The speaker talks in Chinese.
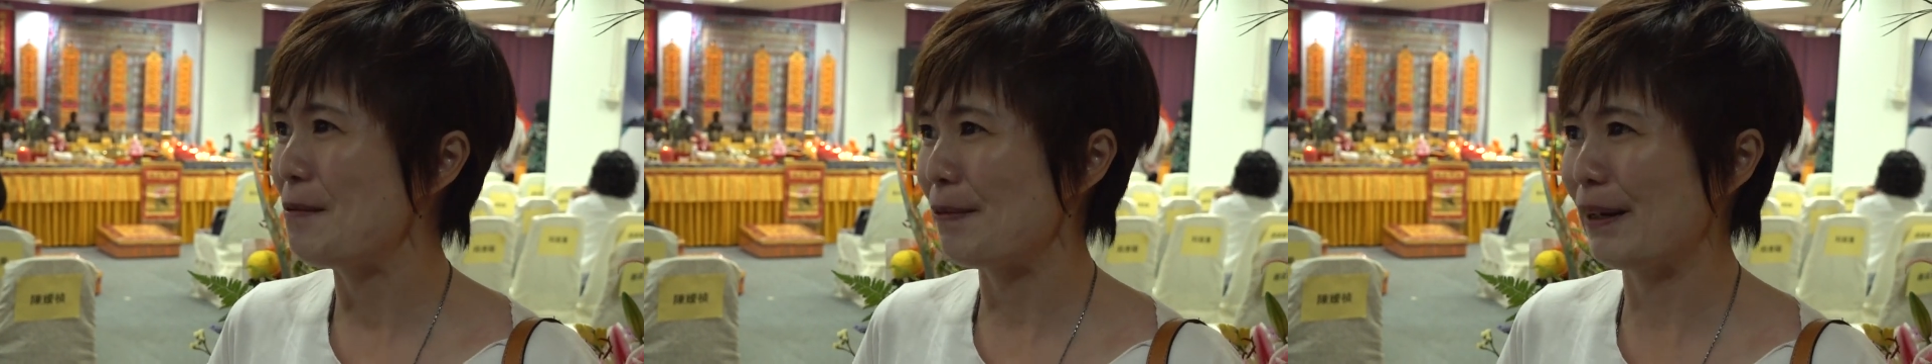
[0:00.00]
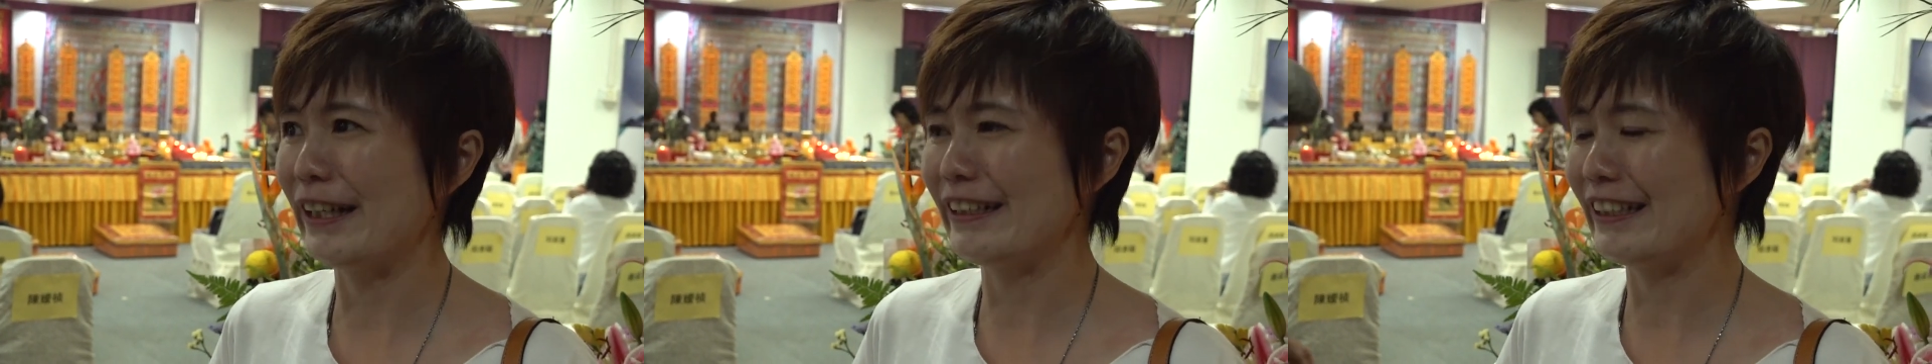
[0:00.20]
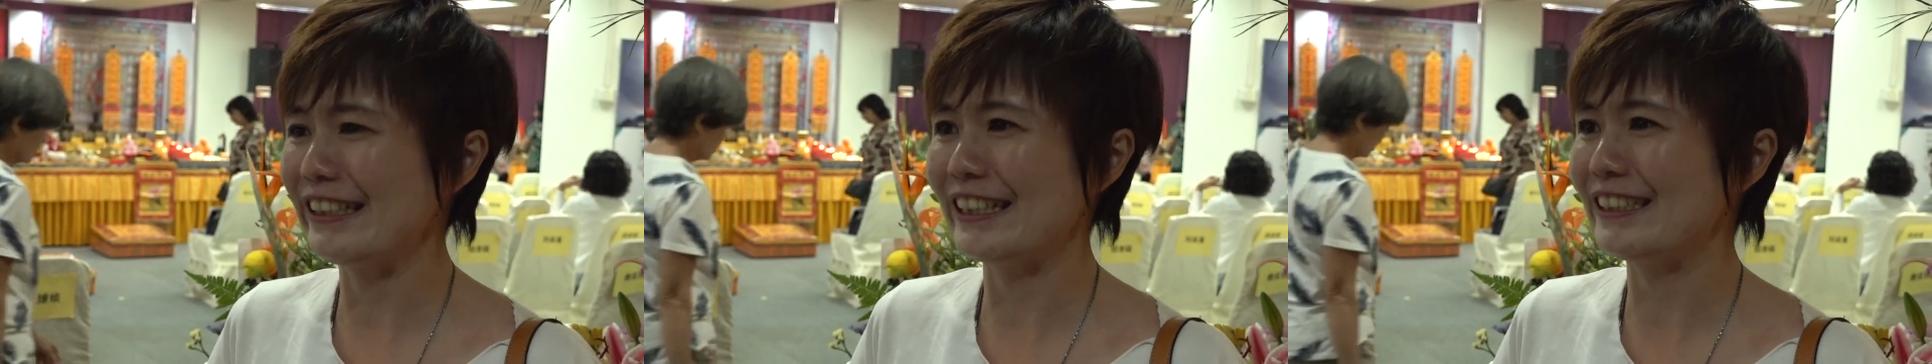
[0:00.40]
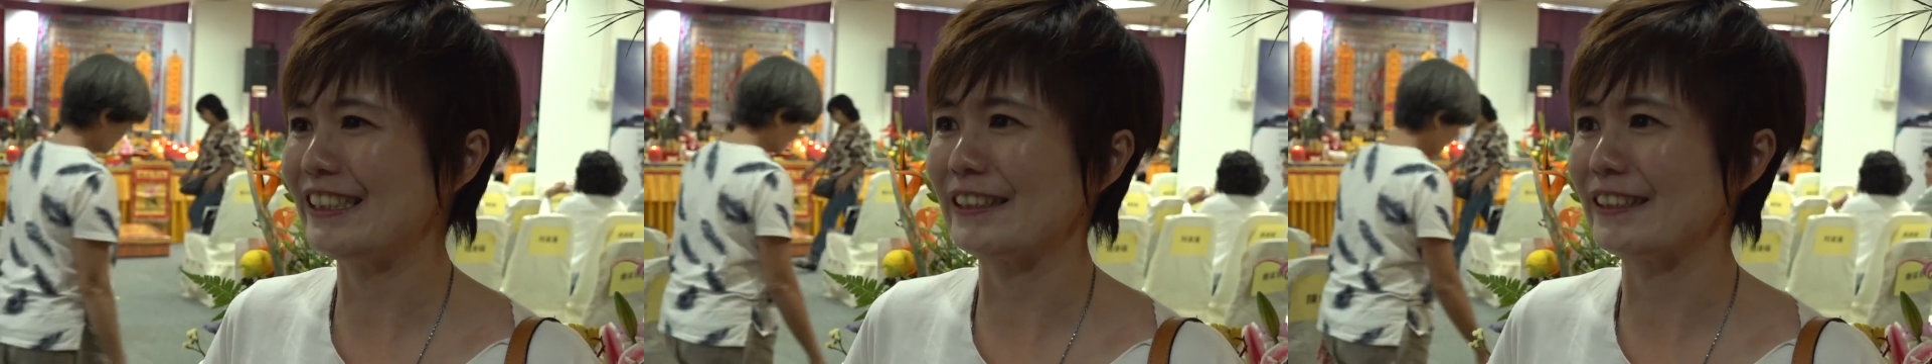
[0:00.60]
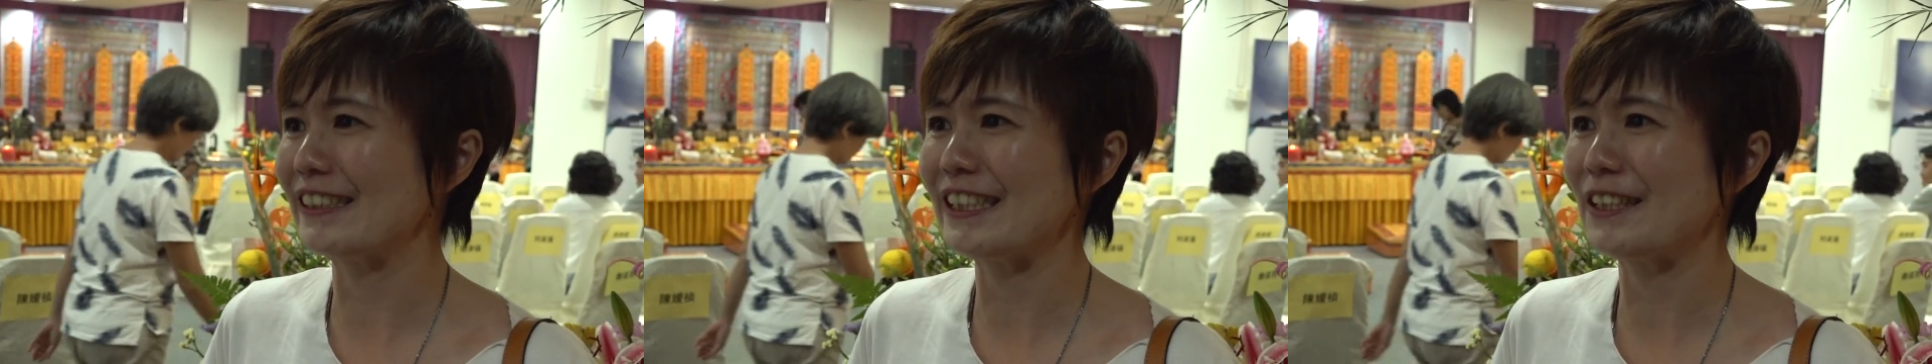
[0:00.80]
不然人家
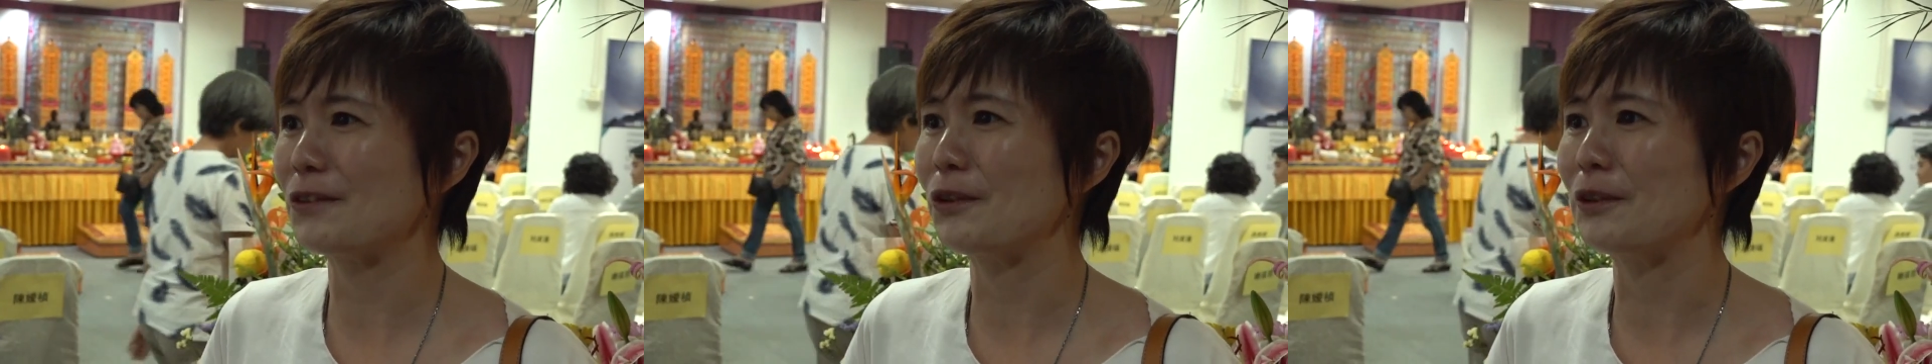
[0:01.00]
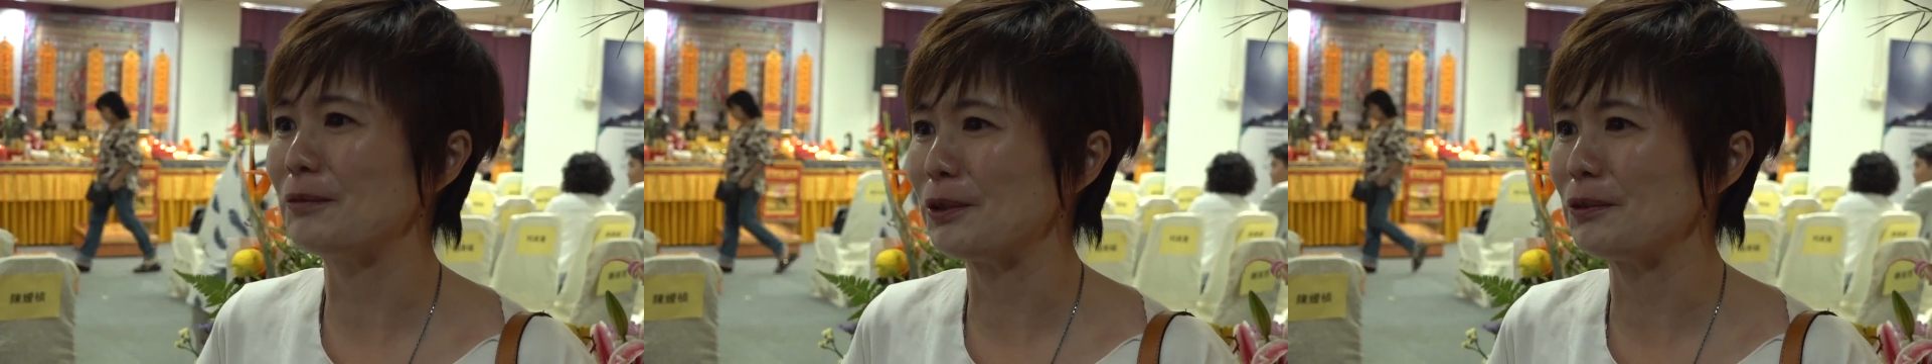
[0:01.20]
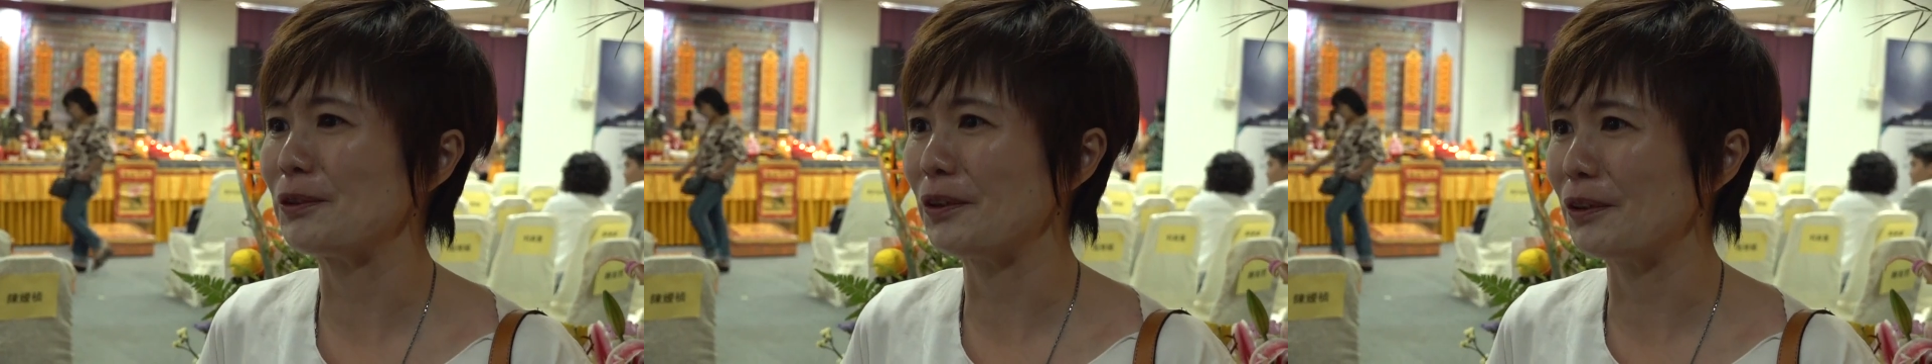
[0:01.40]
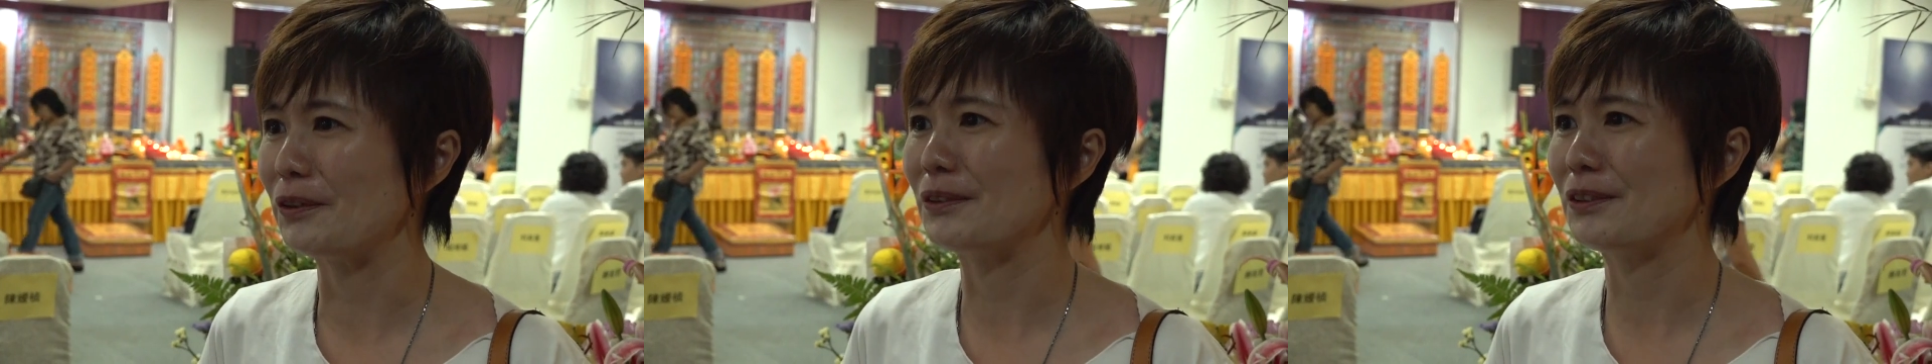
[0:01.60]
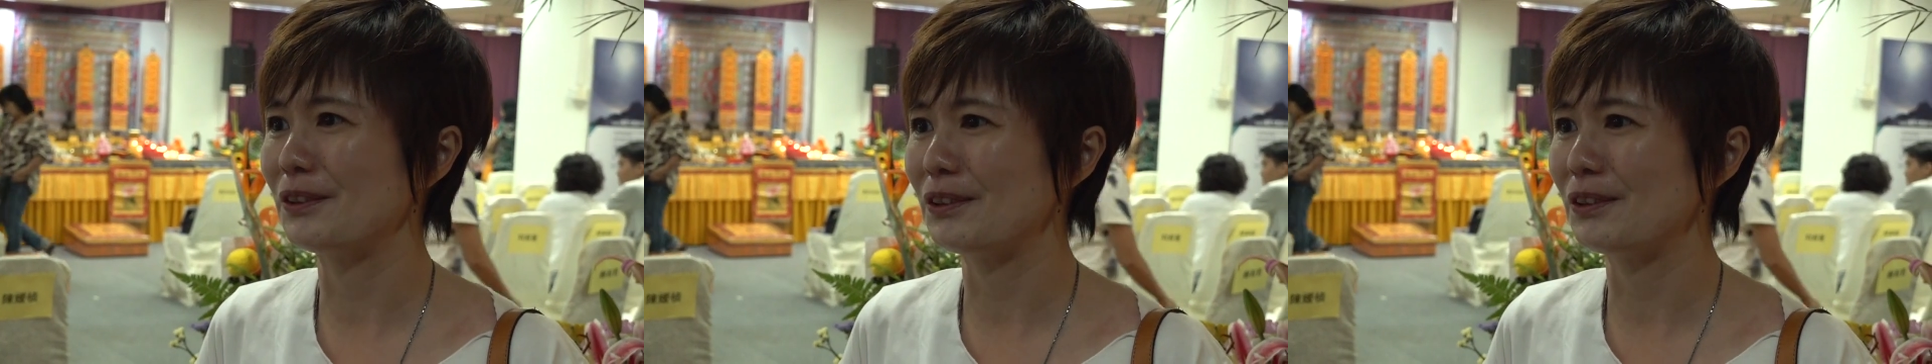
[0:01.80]
讲的再多也没有用。